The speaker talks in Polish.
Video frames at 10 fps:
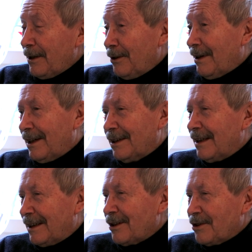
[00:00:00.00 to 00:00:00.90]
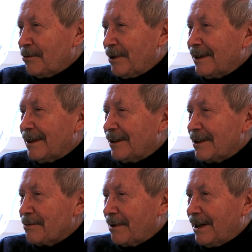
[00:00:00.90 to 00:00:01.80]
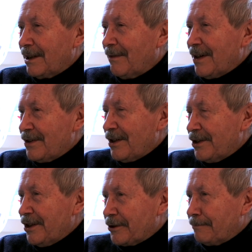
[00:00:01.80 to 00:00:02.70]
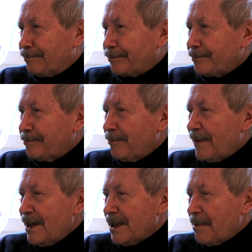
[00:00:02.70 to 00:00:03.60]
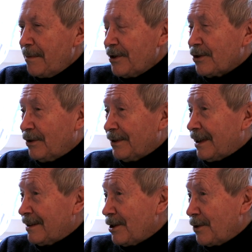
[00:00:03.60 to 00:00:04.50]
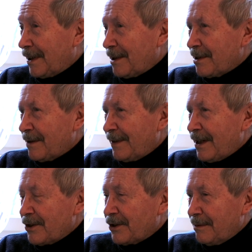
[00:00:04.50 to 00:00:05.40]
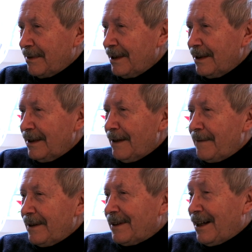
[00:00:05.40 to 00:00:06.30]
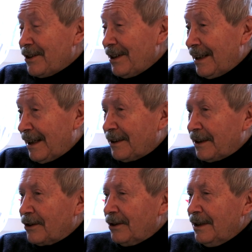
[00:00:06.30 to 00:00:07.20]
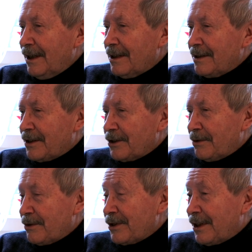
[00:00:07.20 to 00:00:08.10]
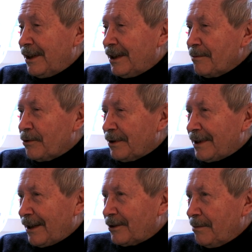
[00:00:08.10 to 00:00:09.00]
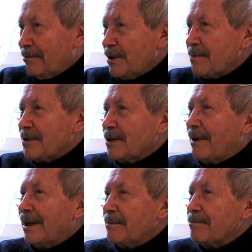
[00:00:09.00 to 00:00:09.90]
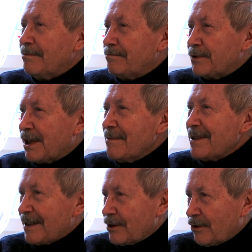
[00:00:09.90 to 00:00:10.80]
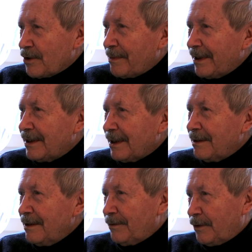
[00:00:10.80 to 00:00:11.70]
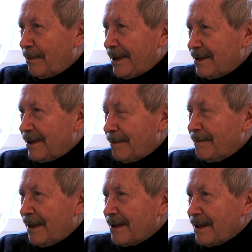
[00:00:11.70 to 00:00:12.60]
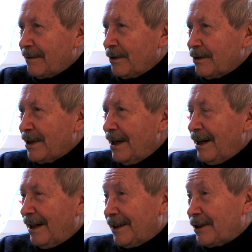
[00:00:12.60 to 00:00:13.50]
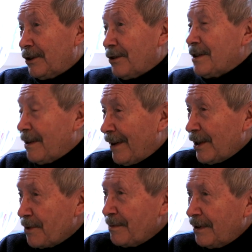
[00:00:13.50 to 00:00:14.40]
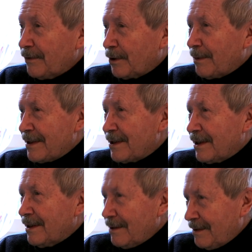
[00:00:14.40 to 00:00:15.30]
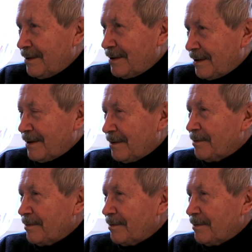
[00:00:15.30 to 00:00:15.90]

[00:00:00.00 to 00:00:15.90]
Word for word: No ale dla nas to była jednak niesłychanie ważna rzecz żeby mieć kontakt ze światem zewnętrznym. Także i dlatego zresztą, że dzięki tym kontaktom myśmy zdołali przemycać rozmaite informacje na zewnątrz, a także dostawaliśmy informacje z,